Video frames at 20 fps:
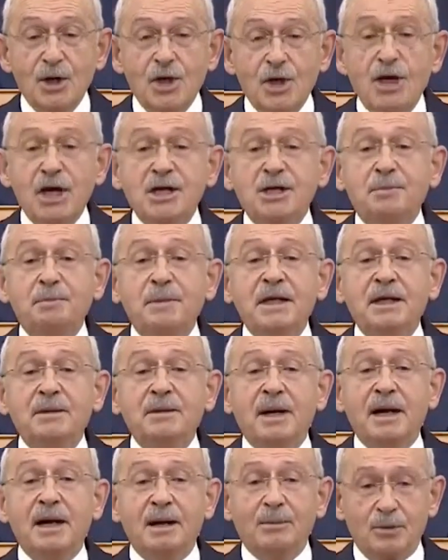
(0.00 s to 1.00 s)
hiçbir
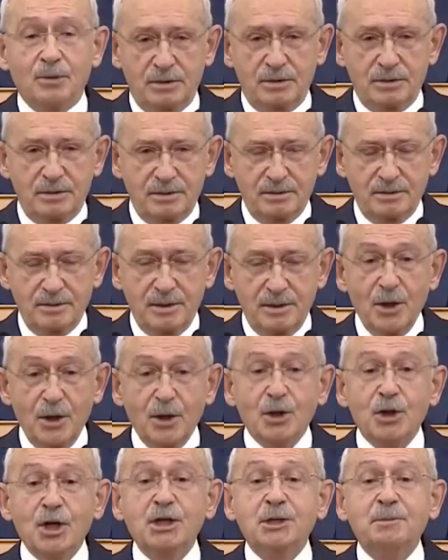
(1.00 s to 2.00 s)
memur,
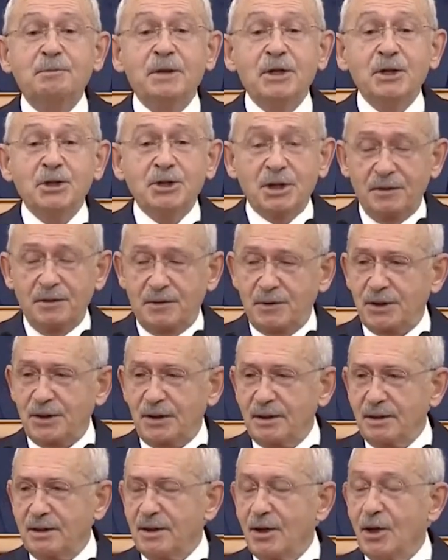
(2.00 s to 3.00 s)
hiçbir
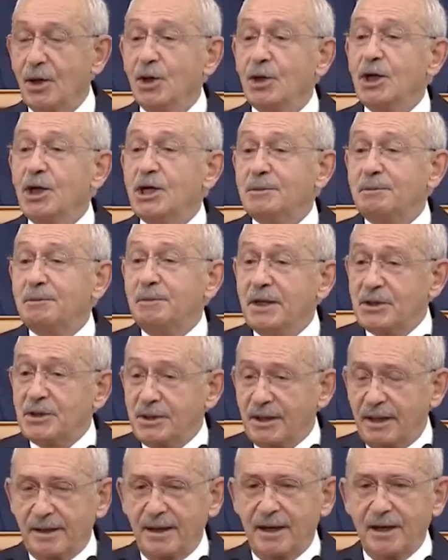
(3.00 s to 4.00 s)
çiftçi, hiçbir
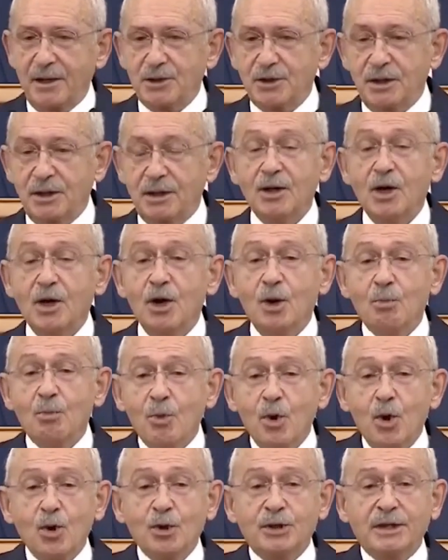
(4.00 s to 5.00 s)
sanayici,
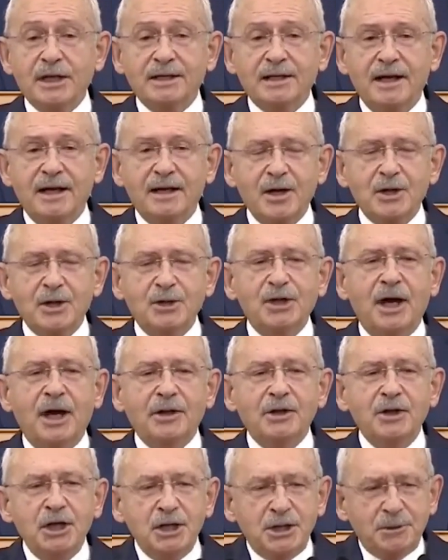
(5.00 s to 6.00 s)
bu ülkede
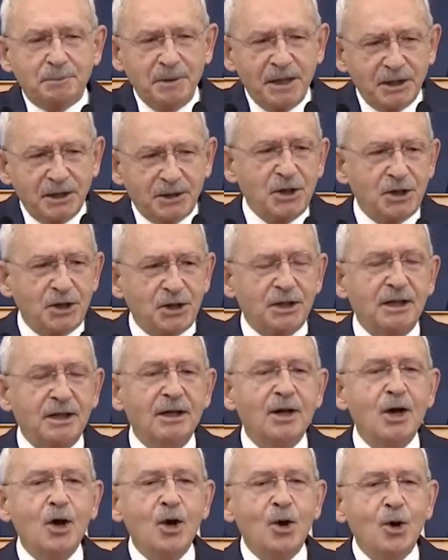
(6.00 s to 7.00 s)
yaşayan hiçbir
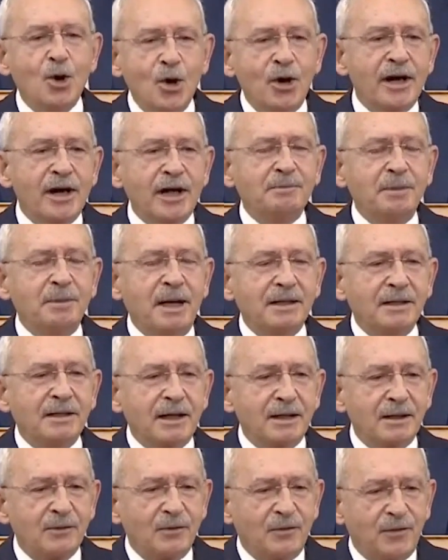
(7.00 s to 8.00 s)
kişi
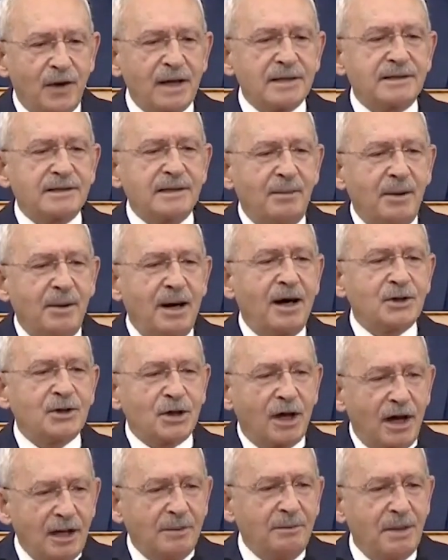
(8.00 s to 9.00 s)
öğretmenlerin fazla maaş
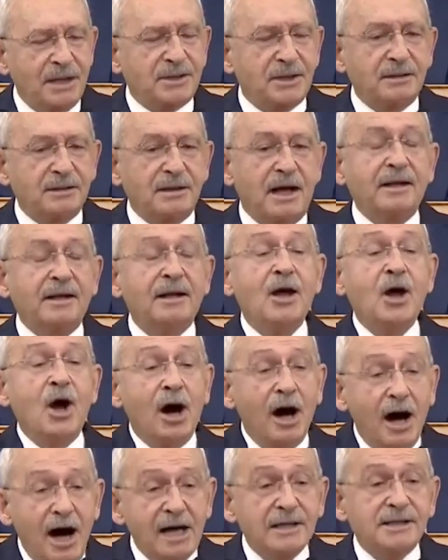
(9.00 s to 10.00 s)
almasından
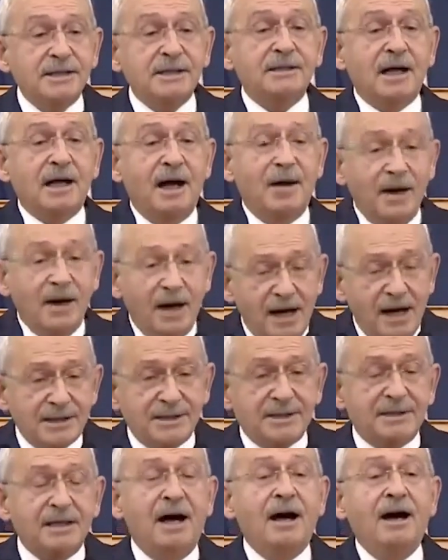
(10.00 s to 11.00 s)
asla ve
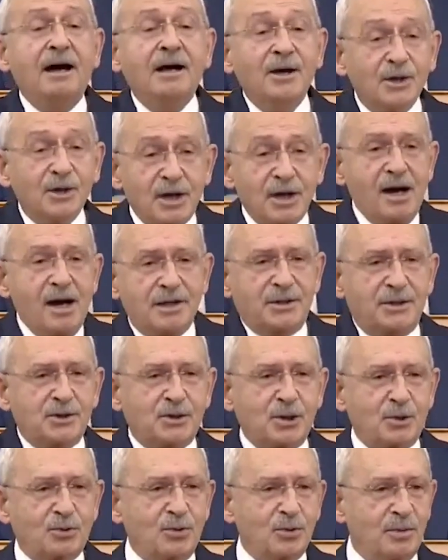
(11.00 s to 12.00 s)
asla
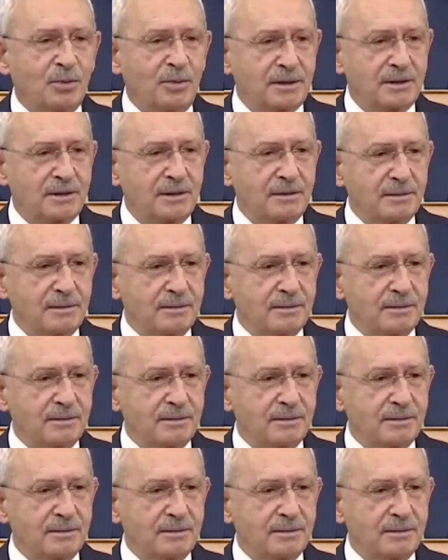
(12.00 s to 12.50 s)
rahatsızlık duymaz.